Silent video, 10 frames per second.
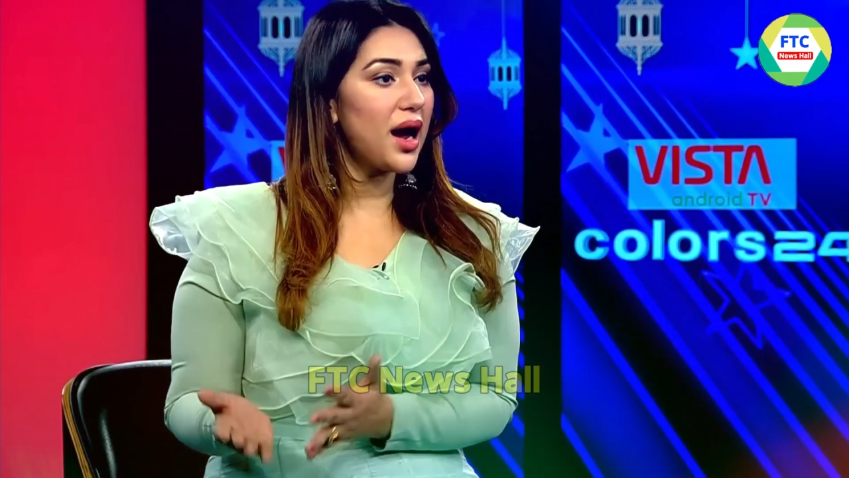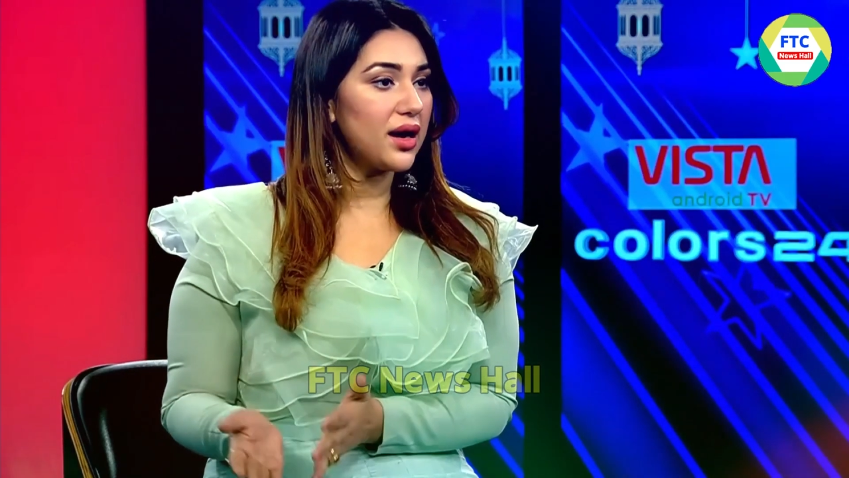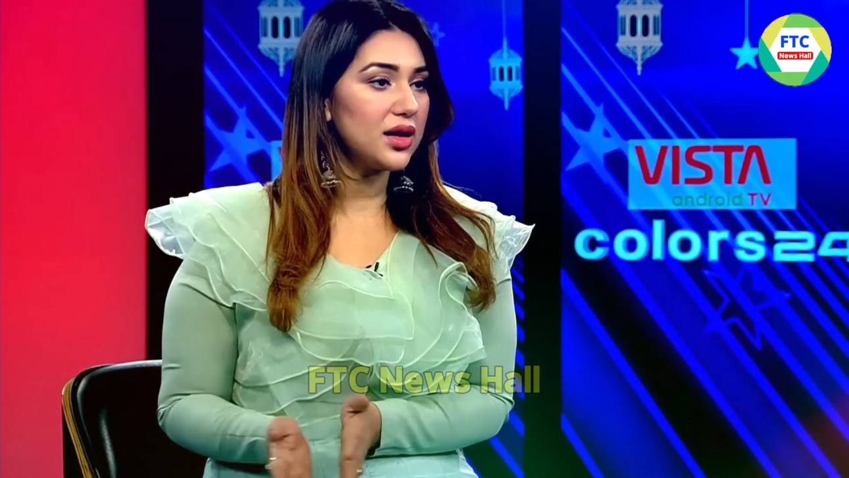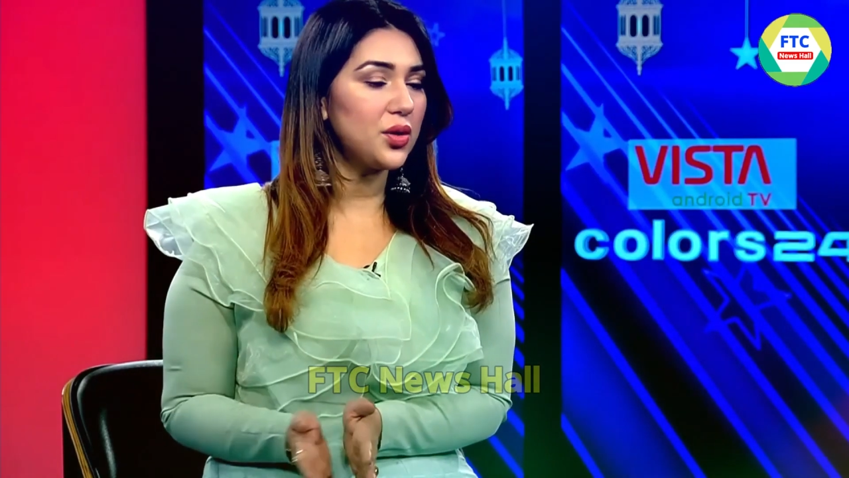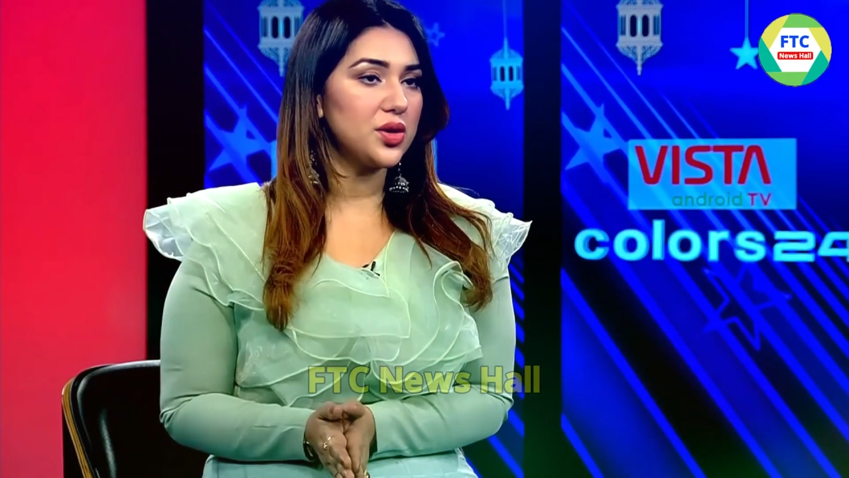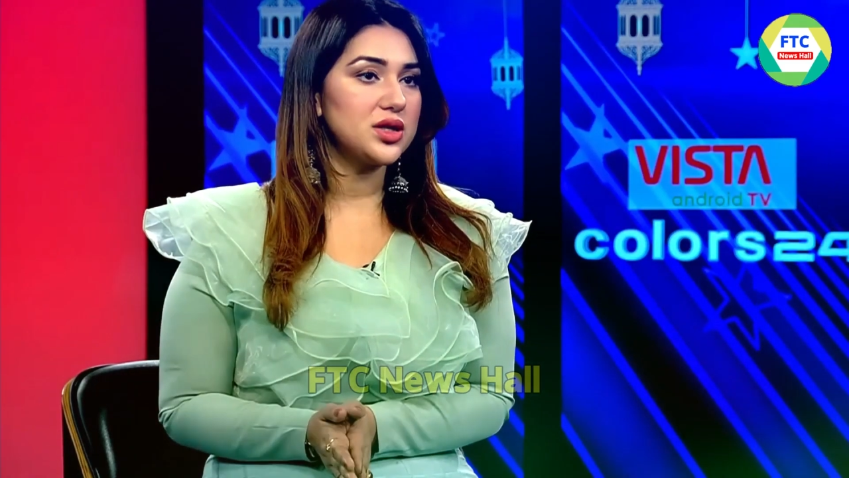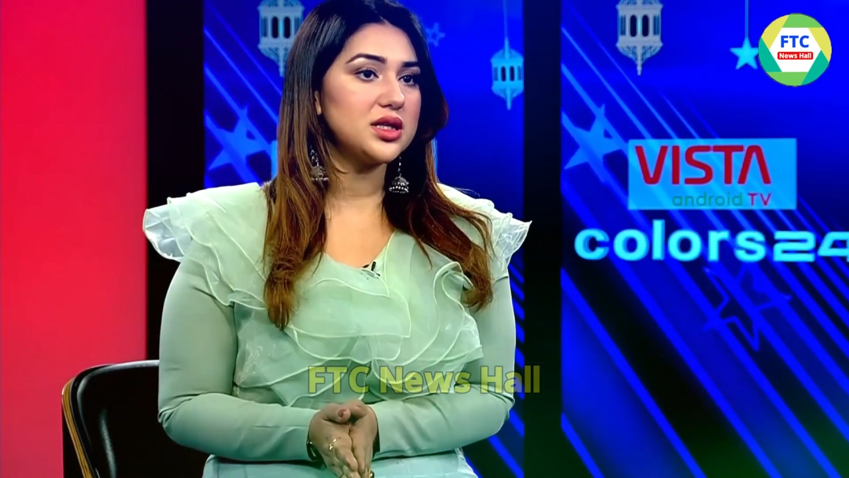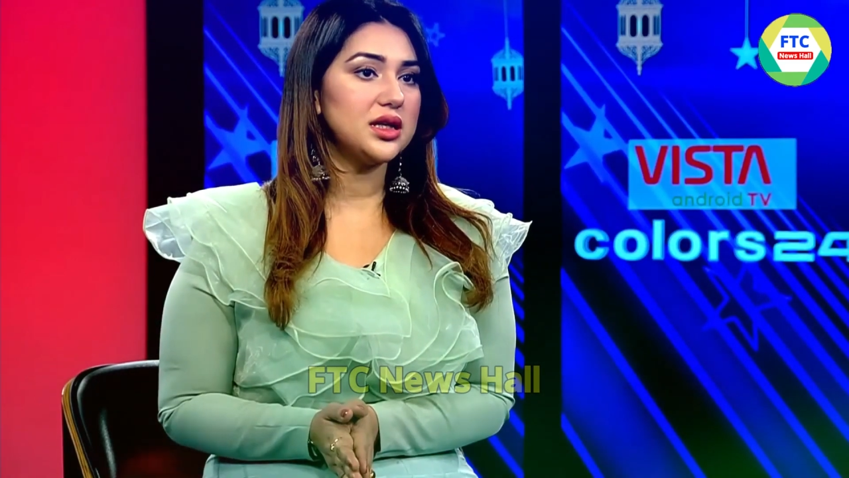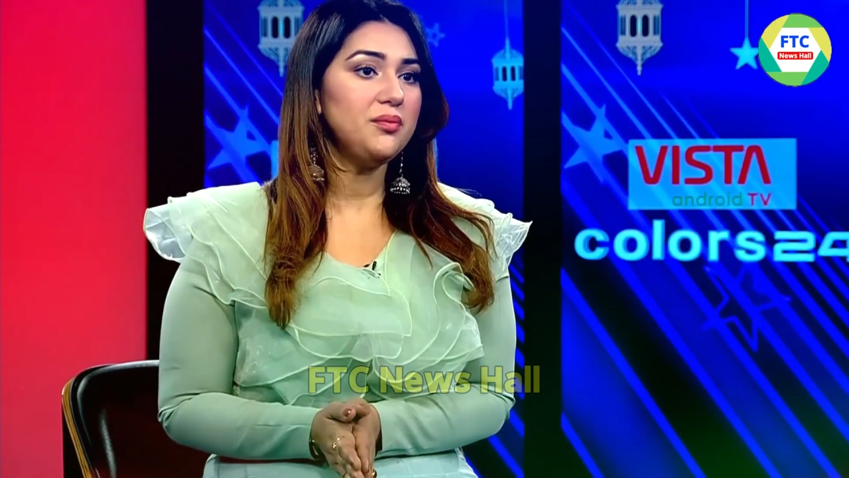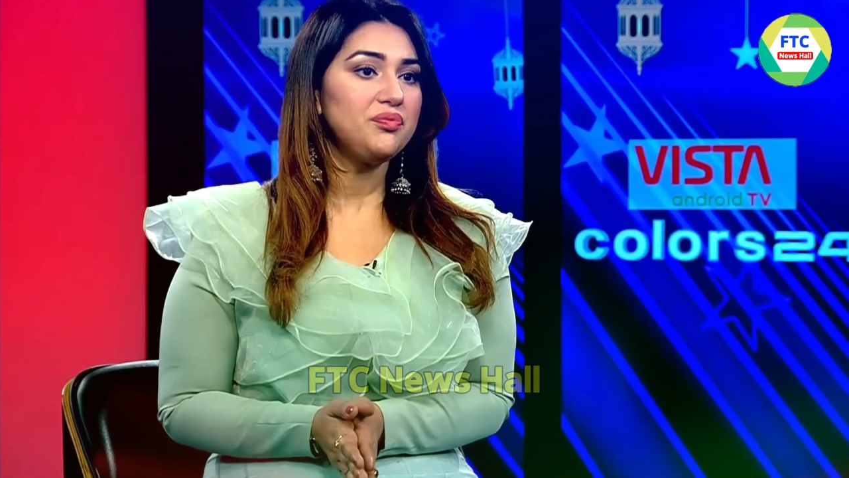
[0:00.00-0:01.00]
অভিযোগ নিয়ে
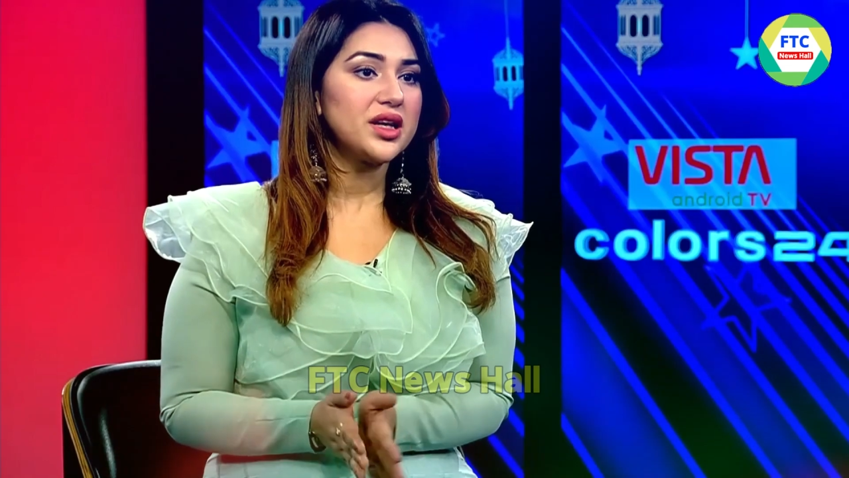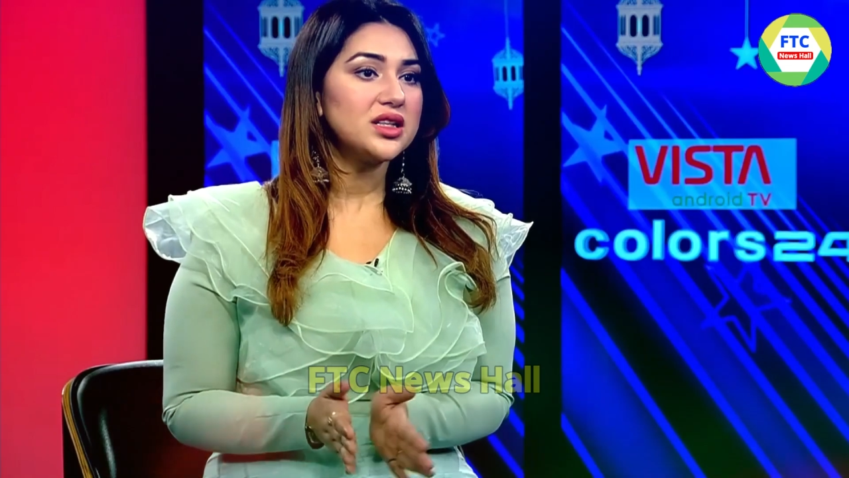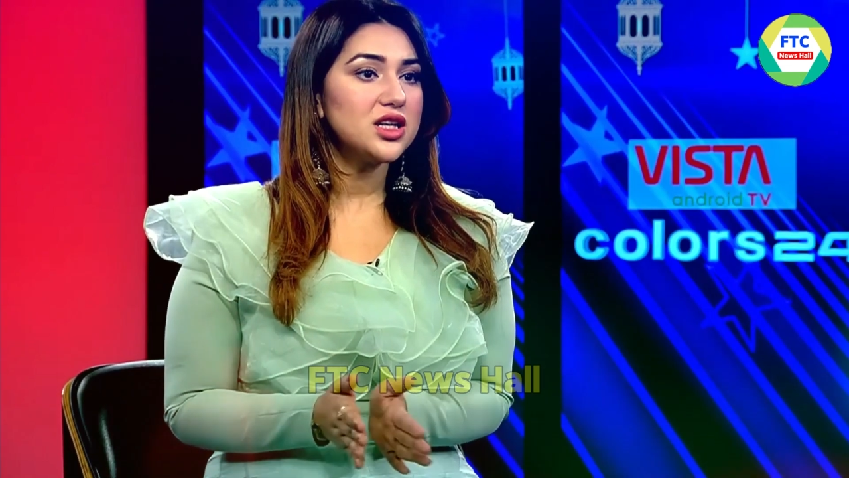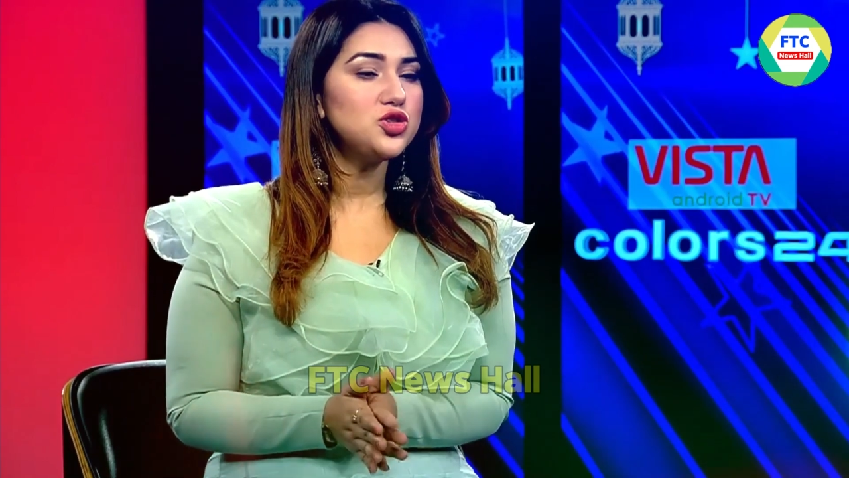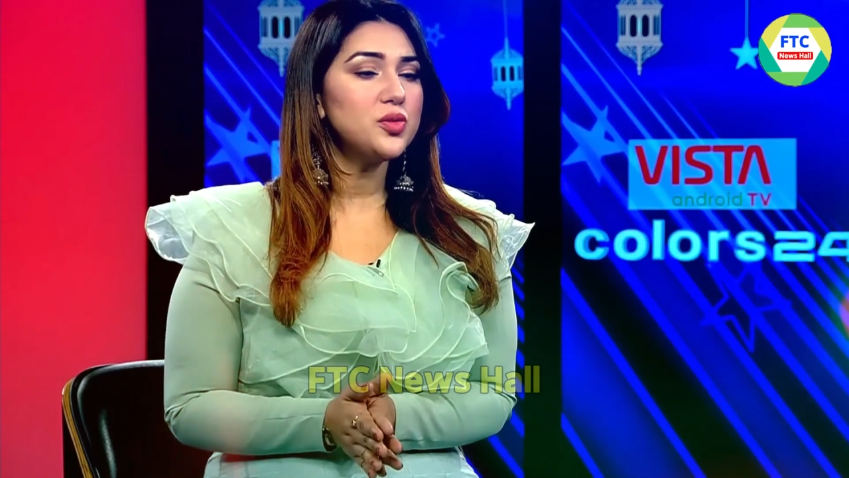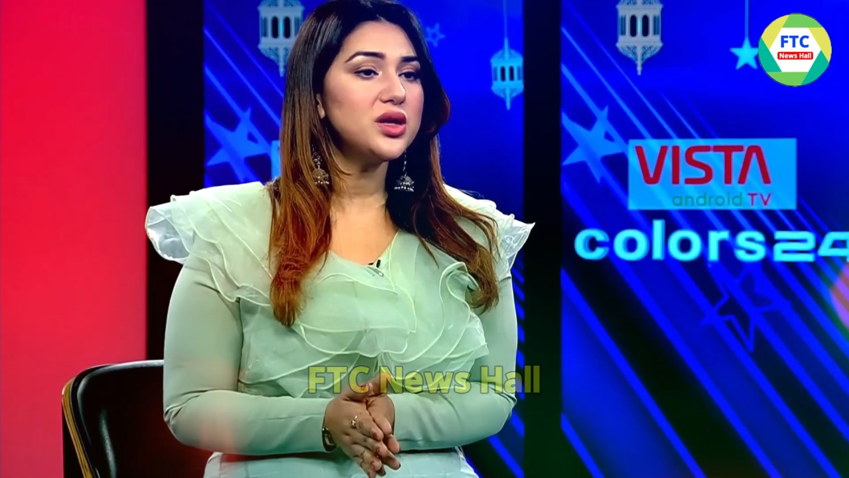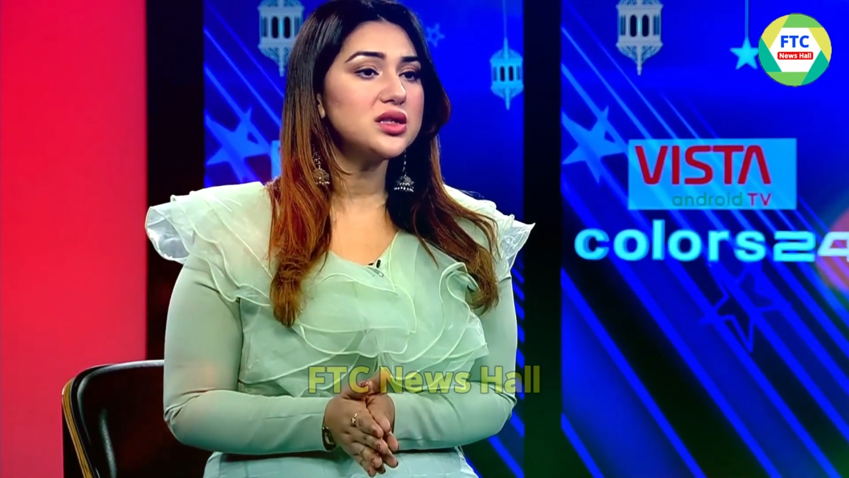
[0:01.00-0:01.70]
অনন্ত জলিল এবং